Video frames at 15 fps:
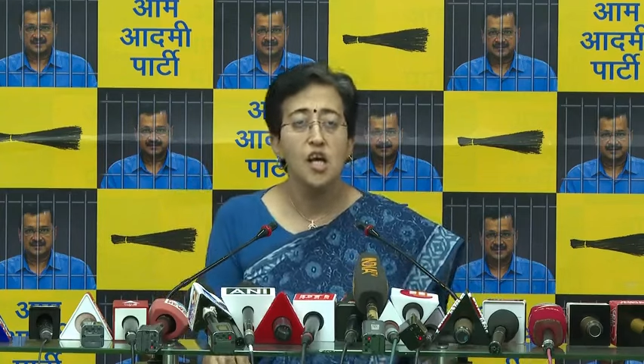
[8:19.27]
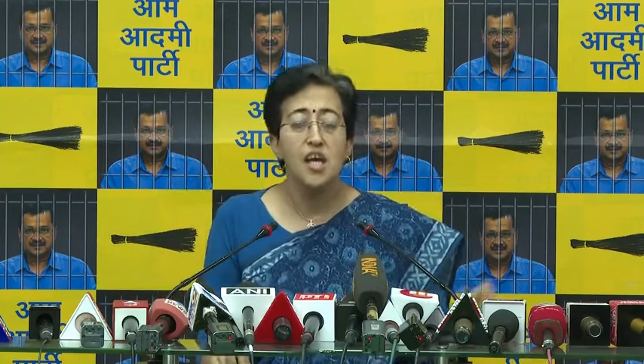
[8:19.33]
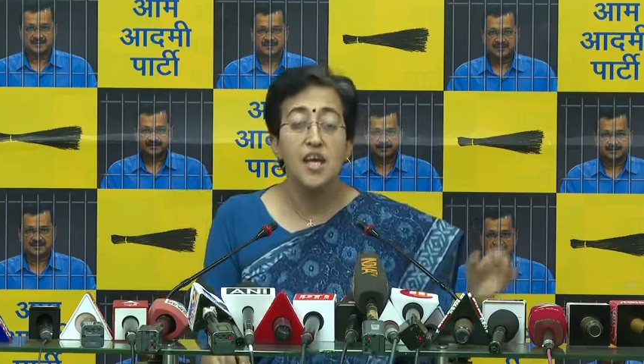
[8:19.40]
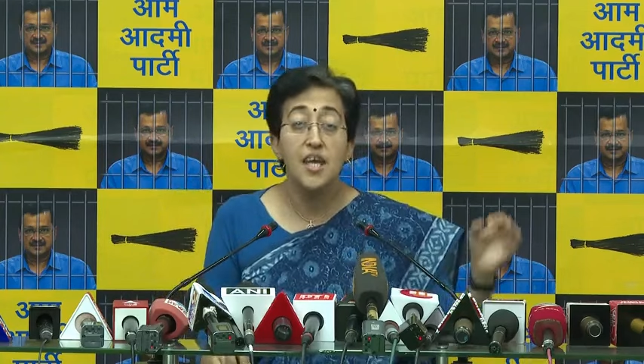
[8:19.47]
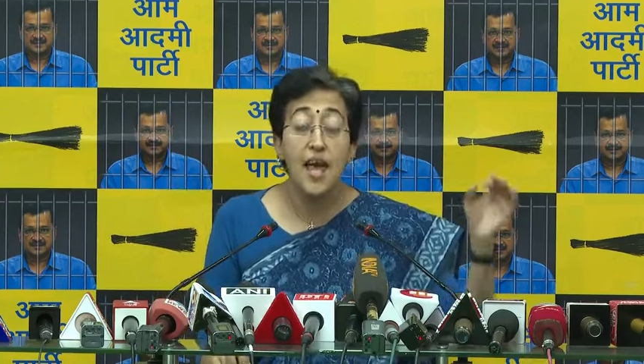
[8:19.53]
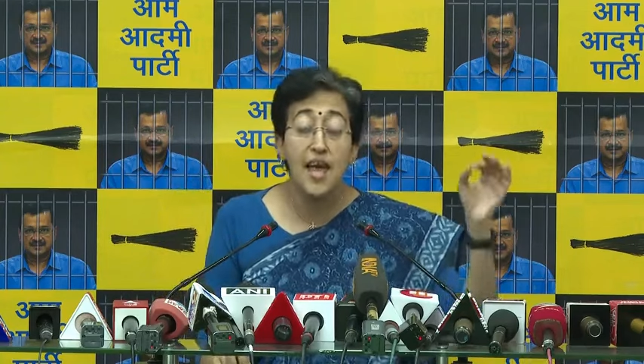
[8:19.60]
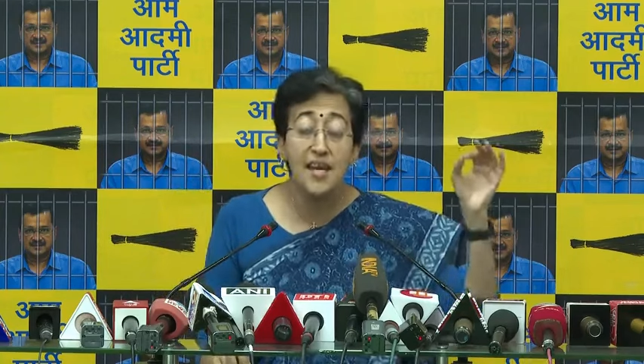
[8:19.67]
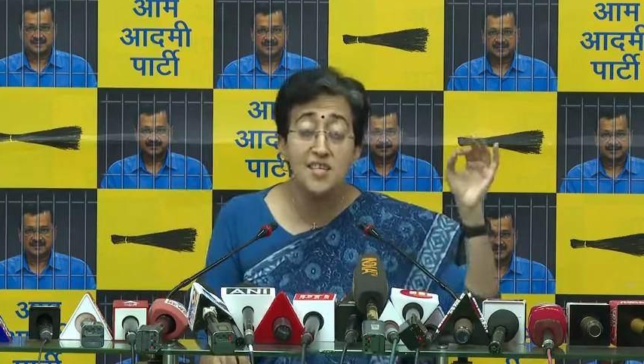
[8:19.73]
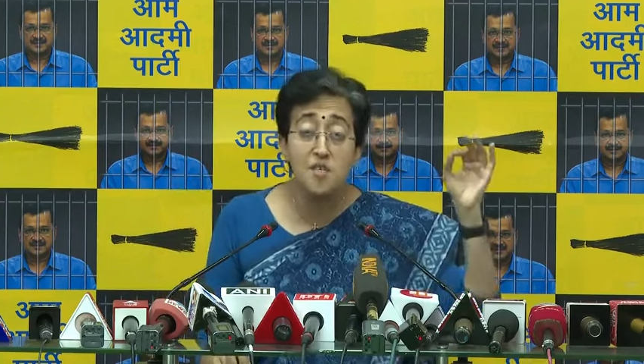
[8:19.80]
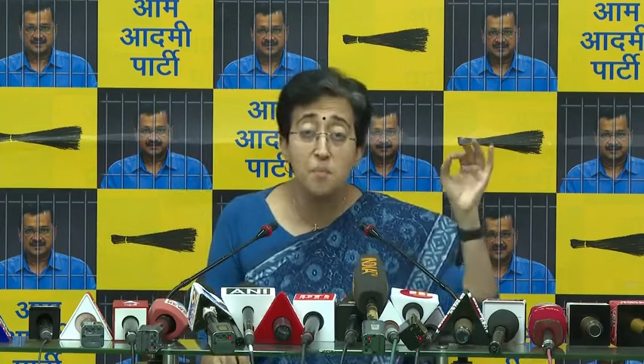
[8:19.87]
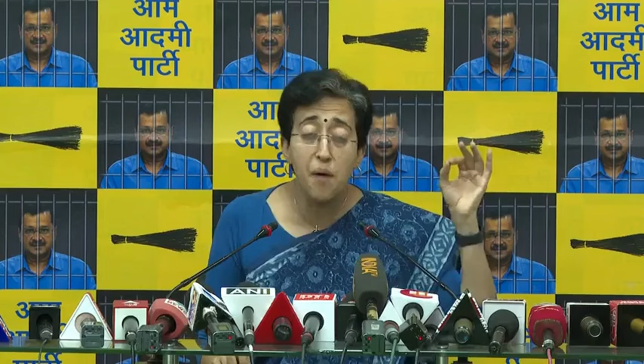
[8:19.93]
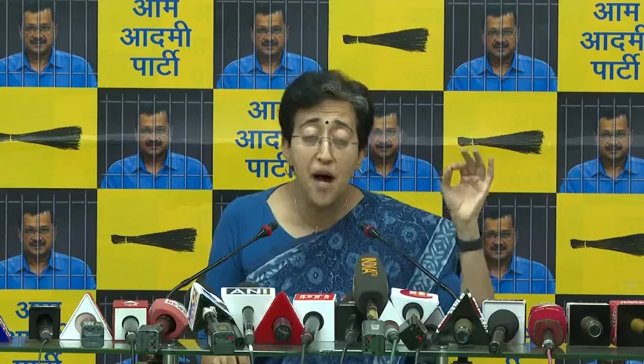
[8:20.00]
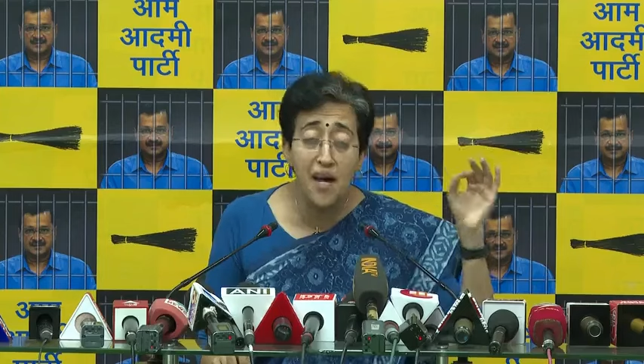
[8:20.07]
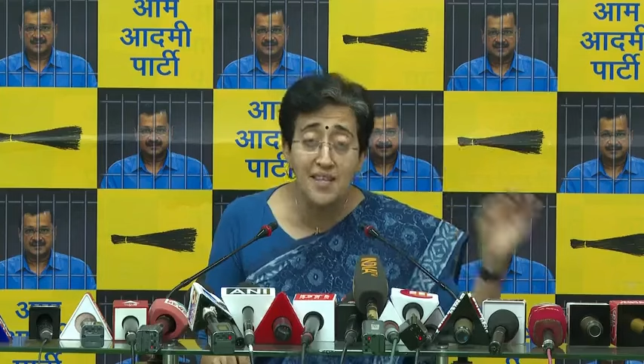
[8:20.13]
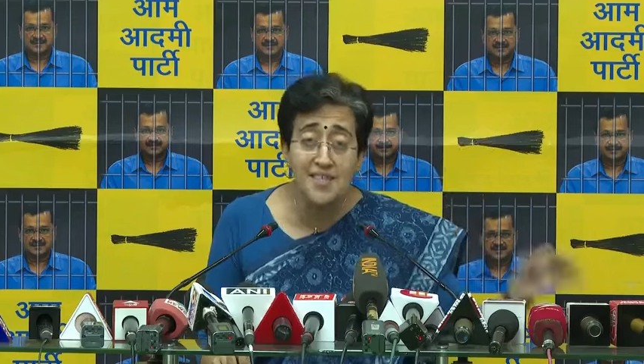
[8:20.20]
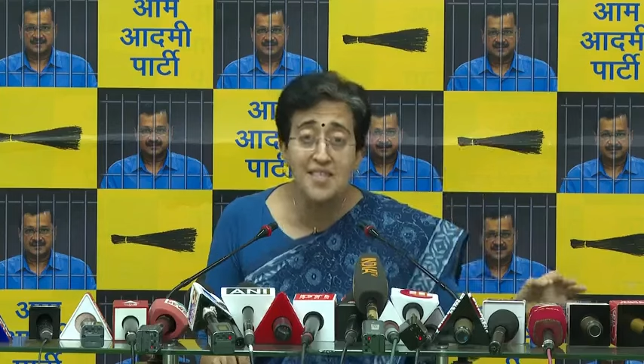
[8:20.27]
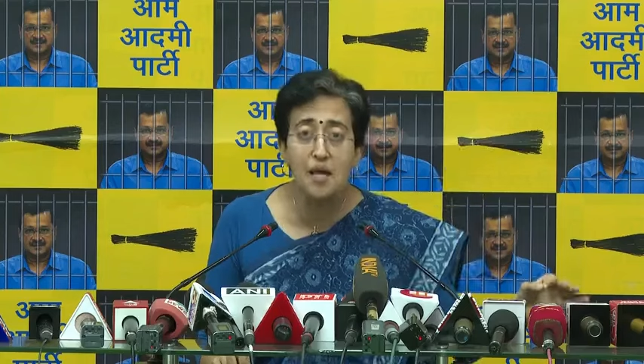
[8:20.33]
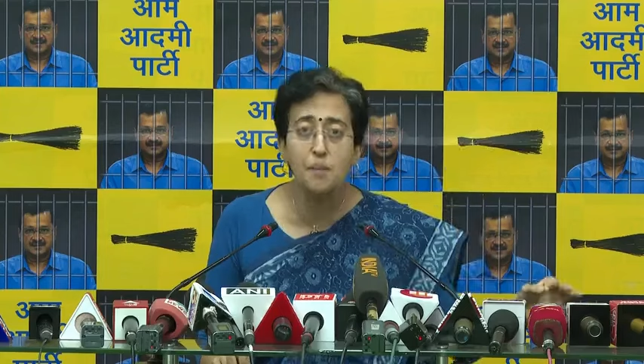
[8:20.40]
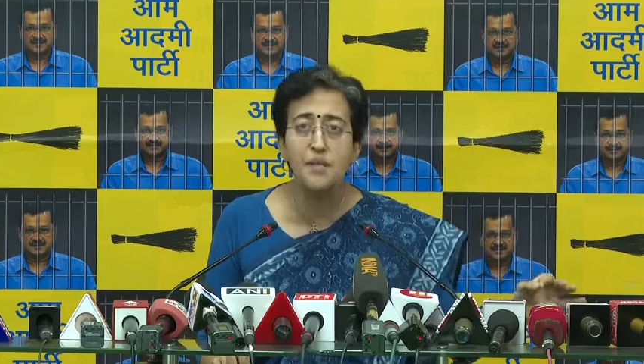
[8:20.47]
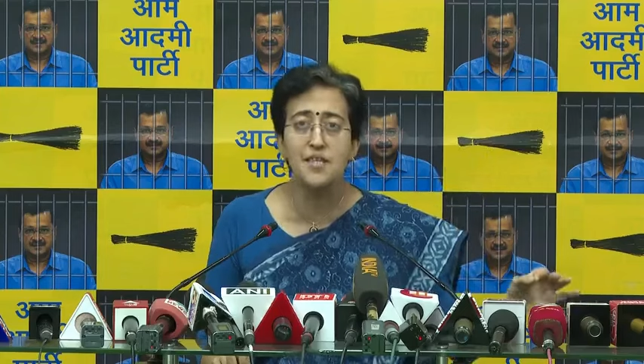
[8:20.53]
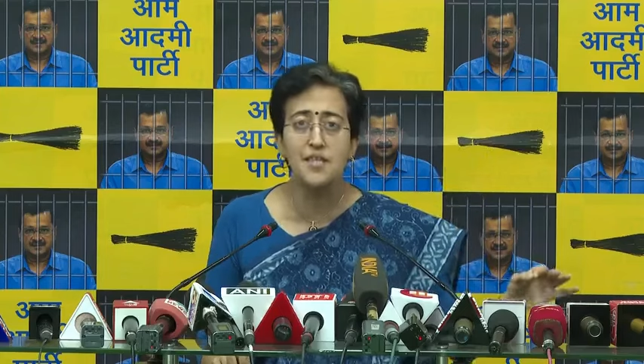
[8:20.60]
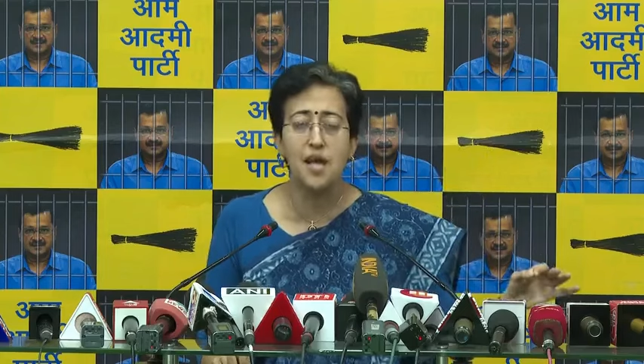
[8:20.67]
ये इस बात से
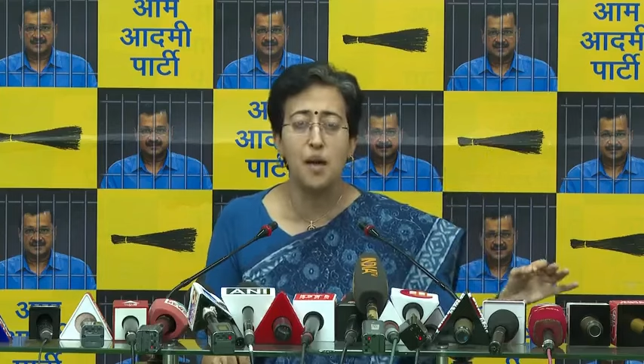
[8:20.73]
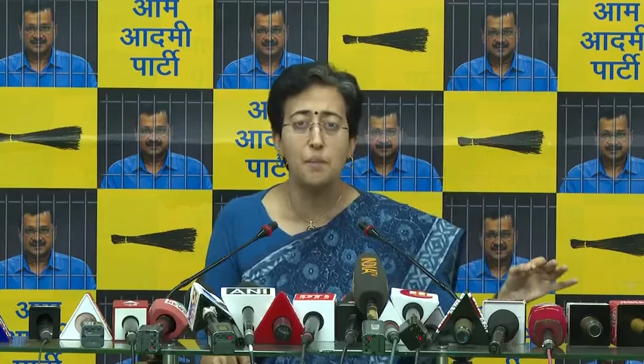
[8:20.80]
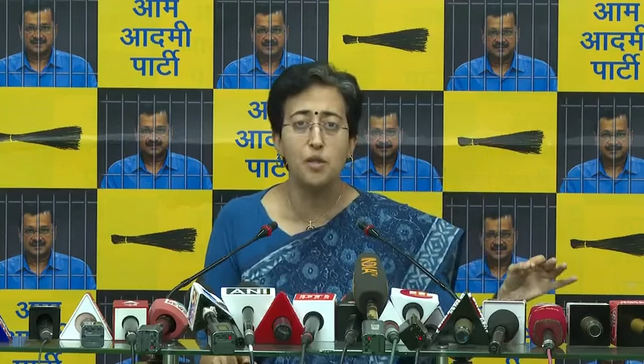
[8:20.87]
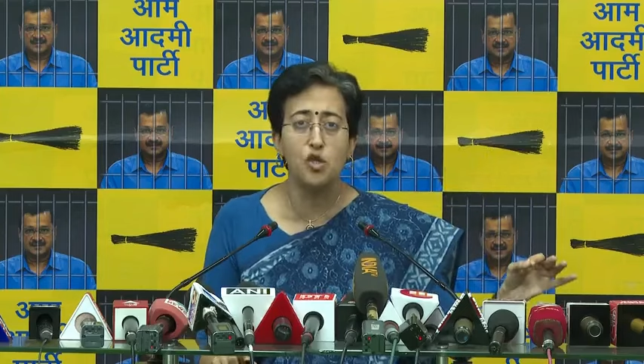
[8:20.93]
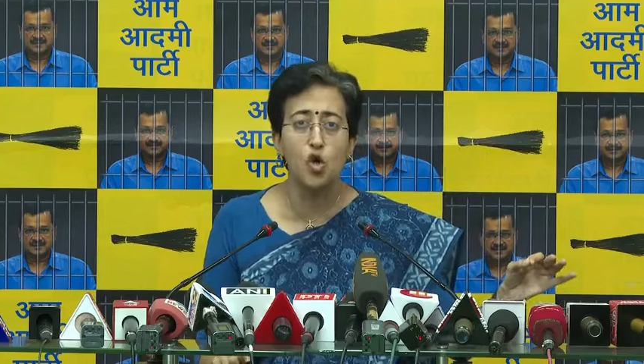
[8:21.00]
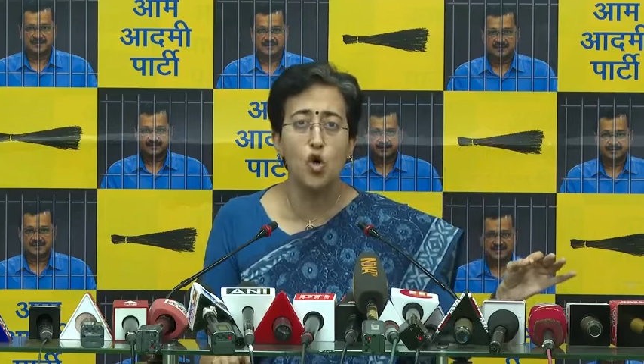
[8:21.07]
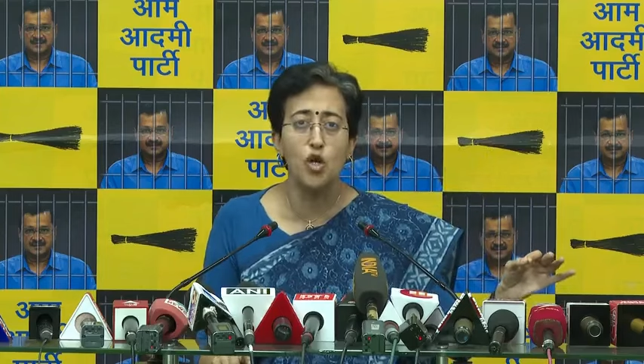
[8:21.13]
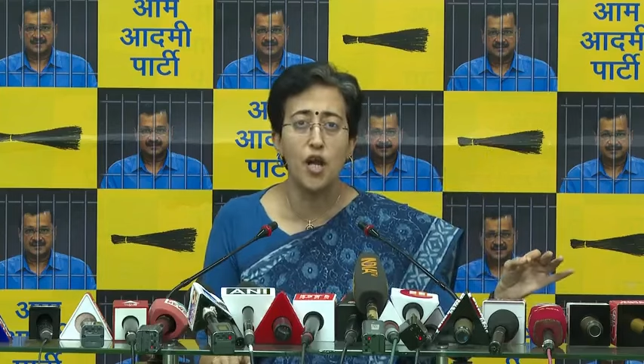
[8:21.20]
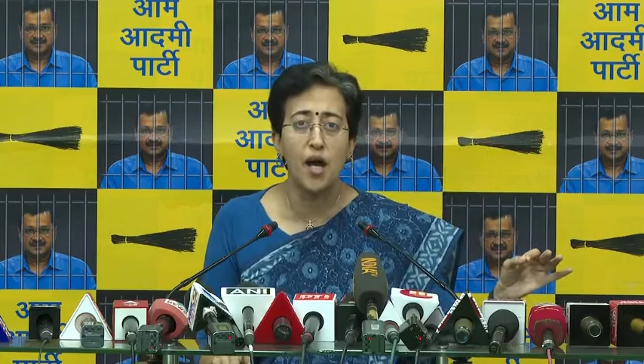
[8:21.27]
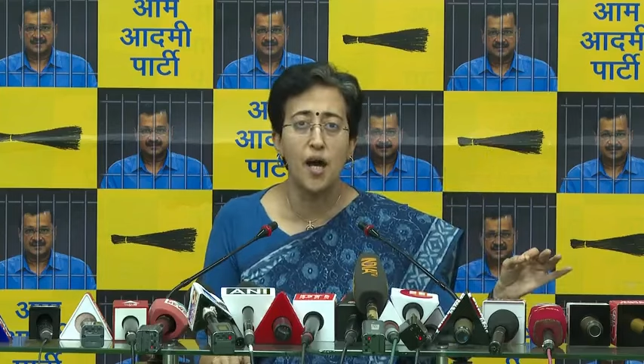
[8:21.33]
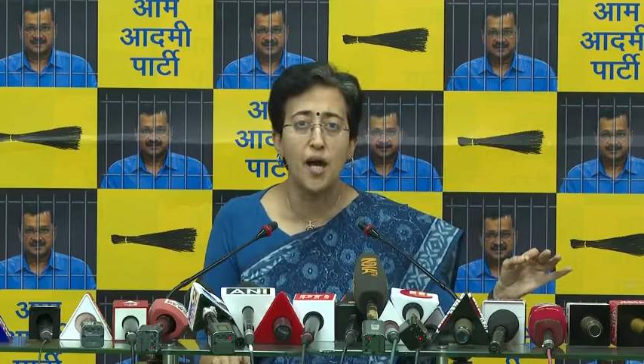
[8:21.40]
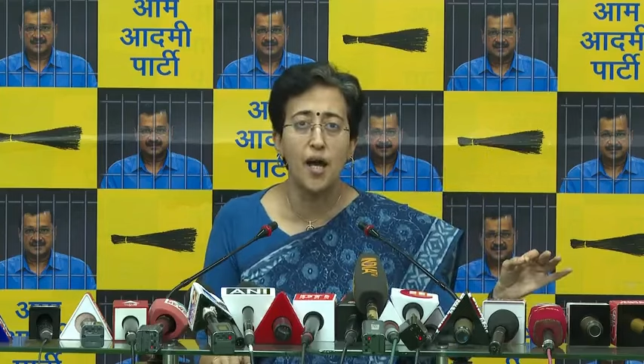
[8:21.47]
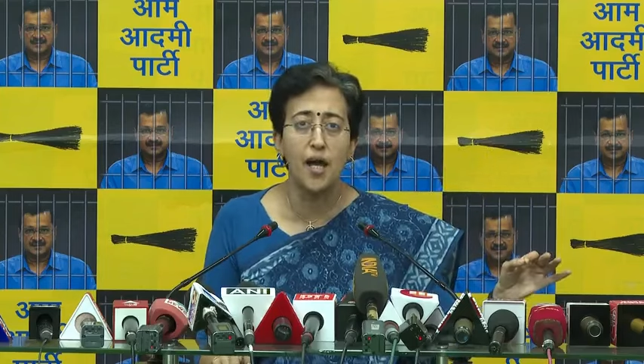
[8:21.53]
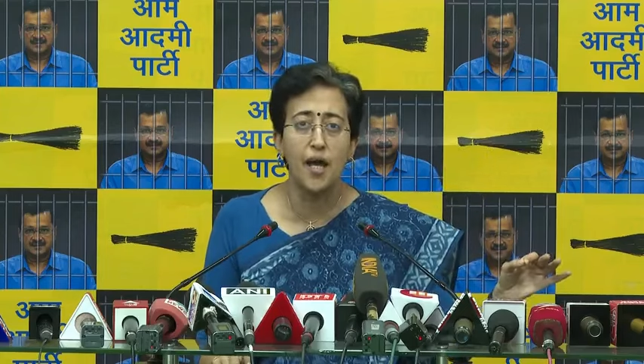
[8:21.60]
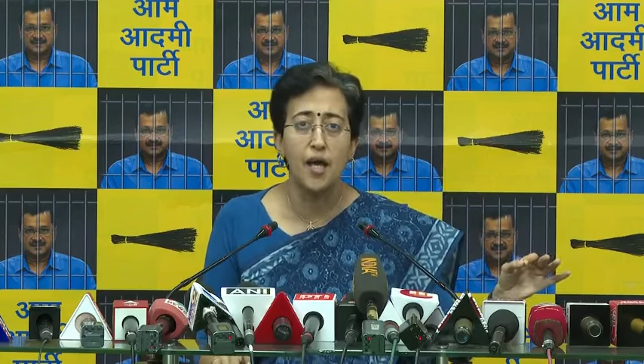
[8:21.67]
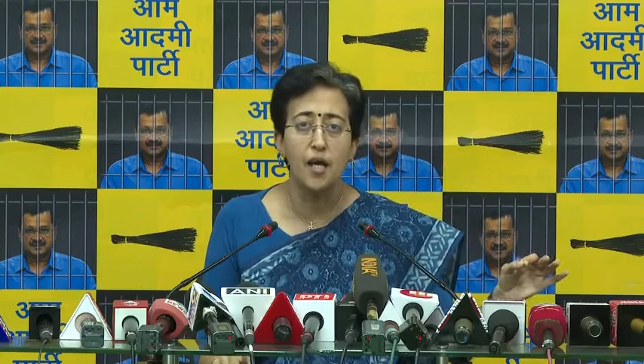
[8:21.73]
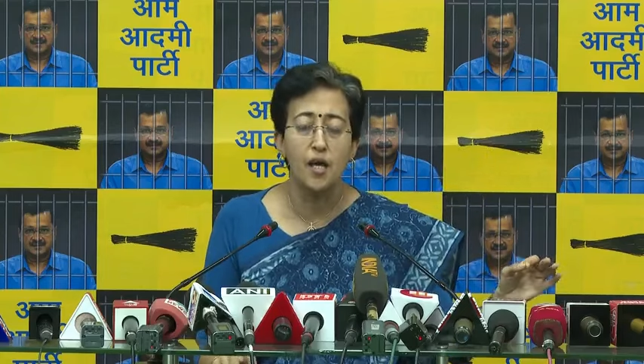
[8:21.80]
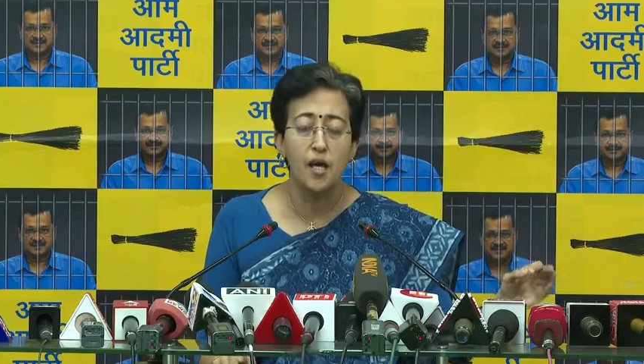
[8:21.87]
भी साबित हो रहा है